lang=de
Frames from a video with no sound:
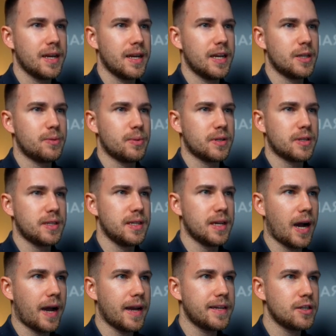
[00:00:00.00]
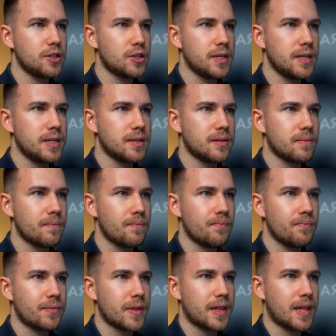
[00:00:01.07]
Ich bin hier eingestiegen,
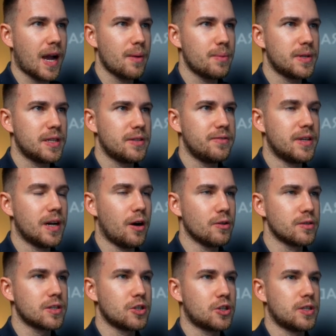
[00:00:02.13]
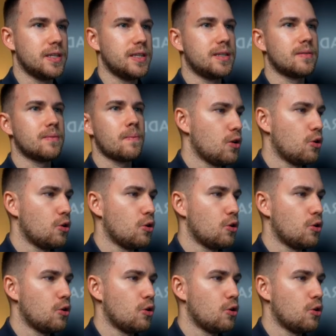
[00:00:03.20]
da bin ich wieder ausgestiegen.